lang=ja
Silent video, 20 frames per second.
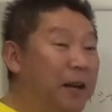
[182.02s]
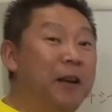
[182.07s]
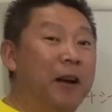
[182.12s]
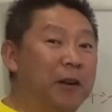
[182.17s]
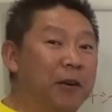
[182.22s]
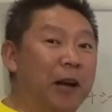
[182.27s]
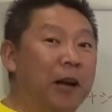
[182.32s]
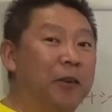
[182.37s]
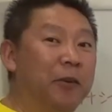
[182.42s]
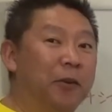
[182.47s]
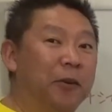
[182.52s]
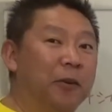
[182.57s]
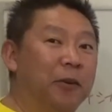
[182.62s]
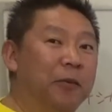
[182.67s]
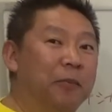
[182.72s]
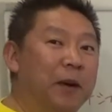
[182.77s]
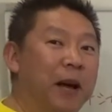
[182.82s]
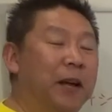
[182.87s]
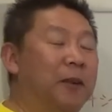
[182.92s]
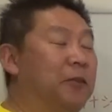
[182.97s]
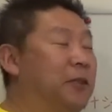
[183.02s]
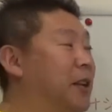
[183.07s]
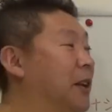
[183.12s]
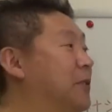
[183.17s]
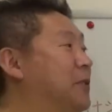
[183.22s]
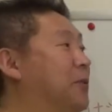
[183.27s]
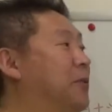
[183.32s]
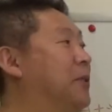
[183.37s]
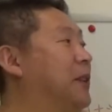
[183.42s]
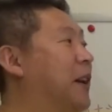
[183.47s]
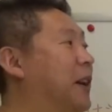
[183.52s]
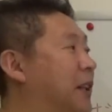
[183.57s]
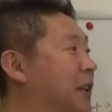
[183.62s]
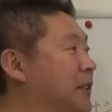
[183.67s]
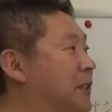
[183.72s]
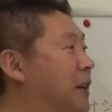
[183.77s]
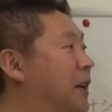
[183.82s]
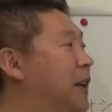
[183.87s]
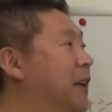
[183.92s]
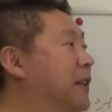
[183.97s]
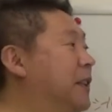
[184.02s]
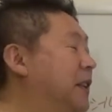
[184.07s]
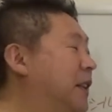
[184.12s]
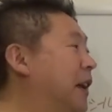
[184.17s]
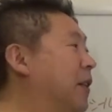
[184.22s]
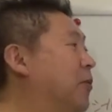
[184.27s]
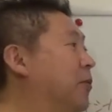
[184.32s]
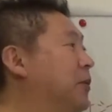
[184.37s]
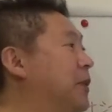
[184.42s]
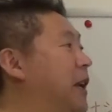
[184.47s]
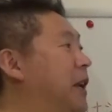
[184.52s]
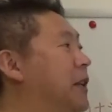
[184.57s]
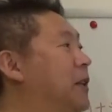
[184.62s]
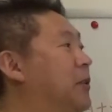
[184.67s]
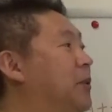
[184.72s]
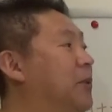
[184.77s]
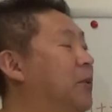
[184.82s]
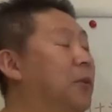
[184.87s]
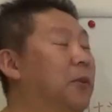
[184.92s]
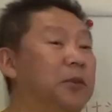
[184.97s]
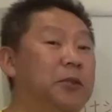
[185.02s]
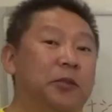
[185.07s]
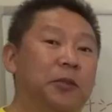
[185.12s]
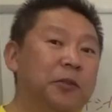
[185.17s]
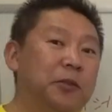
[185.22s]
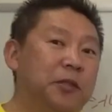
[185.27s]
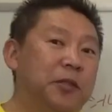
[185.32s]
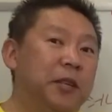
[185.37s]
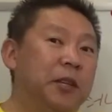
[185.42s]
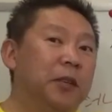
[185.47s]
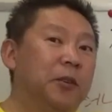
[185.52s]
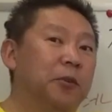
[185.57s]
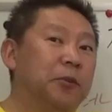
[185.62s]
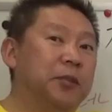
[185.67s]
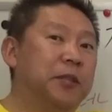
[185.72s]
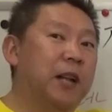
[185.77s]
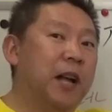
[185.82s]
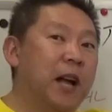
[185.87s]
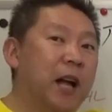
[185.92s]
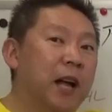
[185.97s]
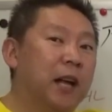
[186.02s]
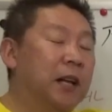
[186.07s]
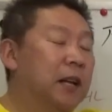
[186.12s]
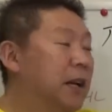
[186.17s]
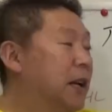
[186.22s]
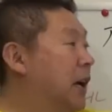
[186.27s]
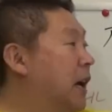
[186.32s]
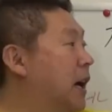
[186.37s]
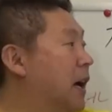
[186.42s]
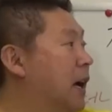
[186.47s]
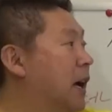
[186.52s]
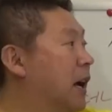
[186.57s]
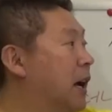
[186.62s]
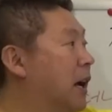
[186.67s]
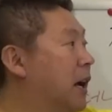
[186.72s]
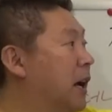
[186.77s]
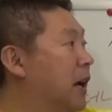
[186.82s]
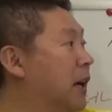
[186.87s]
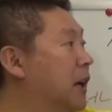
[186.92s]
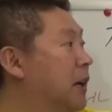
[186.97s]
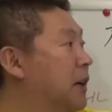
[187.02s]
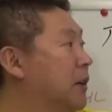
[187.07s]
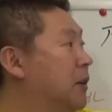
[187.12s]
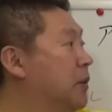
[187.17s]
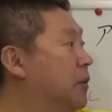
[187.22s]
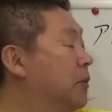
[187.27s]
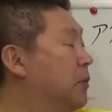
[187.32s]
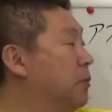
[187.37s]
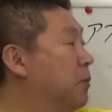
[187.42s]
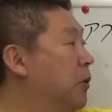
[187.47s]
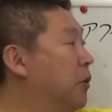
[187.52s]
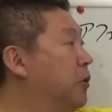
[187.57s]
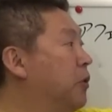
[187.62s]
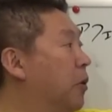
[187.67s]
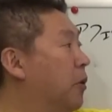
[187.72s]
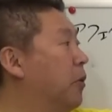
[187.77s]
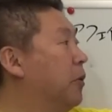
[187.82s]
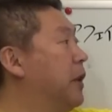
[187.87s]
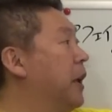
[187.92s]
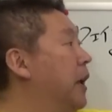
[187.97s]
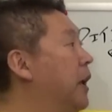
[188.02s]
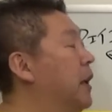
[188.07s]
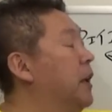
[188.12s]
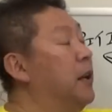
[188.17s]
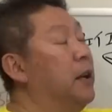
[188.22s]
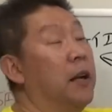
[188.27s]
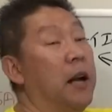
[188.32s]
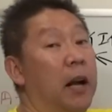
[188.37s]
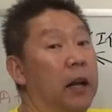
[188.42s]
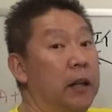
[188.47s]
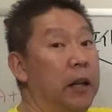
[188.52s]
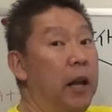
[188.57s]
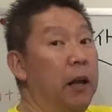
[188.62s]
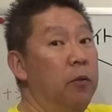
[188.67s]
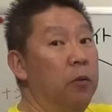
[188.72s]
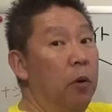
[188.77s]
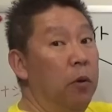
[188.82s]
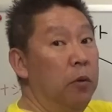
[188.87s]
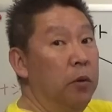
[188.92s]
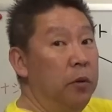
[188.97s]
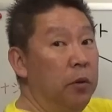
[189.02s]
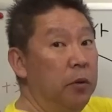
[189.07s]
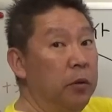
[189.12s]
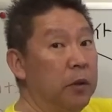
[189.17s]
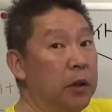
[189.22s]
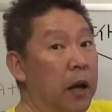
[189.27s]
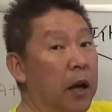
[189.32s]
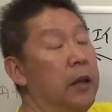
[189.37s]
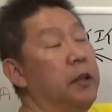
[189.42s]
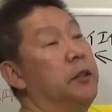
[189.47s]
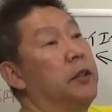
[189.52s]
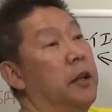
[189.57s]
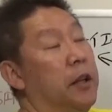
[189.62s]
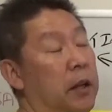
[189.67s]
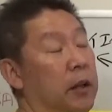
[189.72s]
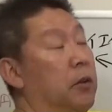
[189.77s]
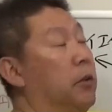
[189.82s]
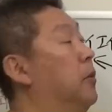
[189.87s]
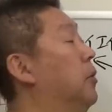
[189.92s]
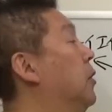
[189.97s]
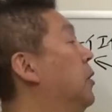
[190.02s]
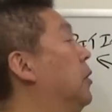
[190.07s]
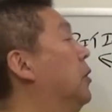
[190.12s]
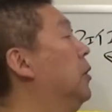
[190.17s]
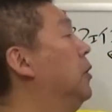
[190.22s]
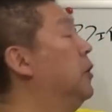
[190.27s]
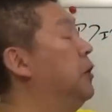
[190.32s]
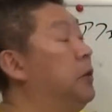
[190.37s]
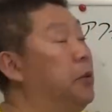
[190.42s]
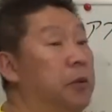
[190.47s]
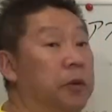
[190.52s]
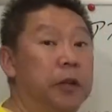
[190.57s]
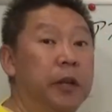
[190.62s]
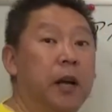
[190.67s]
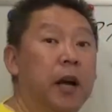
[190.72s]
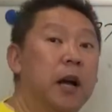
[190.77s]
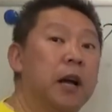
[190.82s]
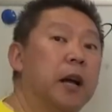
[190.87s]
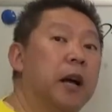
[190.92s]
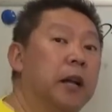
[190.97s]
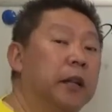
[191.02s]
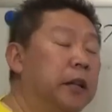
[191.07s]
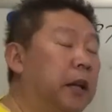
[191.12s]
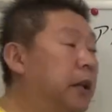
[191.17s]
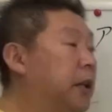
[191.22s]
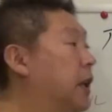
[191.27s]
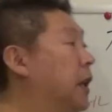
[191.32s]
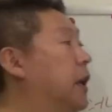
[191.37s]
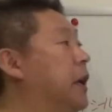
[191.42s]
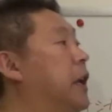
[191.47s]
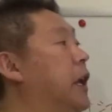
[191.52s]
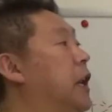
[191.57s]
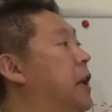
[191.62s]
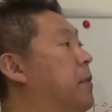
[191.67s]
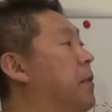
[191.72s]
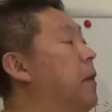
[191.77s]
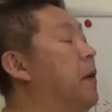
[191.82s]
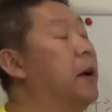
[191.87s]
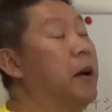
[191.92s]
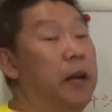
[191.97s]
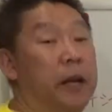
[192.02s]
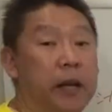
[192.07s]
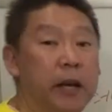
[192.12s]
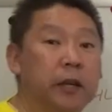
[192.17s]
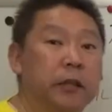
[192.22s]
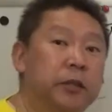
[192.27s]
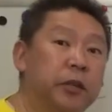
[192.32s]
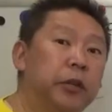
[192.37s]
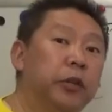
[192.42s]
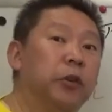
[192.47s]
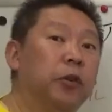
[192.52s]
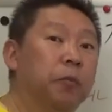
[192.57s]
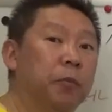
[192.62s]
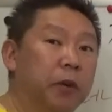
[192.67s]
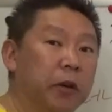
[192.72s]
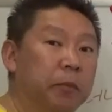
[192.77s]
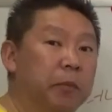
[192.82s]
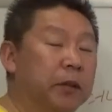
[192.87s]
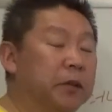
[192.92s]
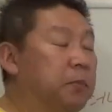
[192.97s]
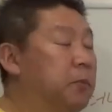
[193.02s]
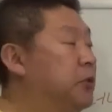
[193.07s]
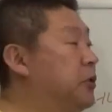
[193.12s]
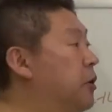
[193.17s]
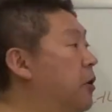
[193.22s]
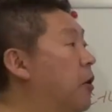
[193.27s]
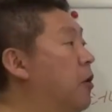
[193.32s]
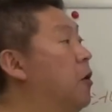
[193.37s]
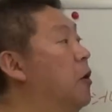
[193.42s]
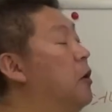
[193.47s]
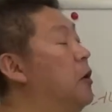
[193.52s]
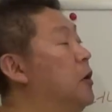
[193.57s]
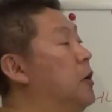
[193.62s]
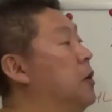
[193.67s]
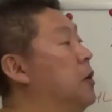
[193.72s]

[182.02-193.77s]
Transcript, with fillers: ゆる前の社長の高田さんがやってたこうネットを中心としたものをね、家電を売る会社だというふうに考えていただければ分かりやすいと思います。もちろん、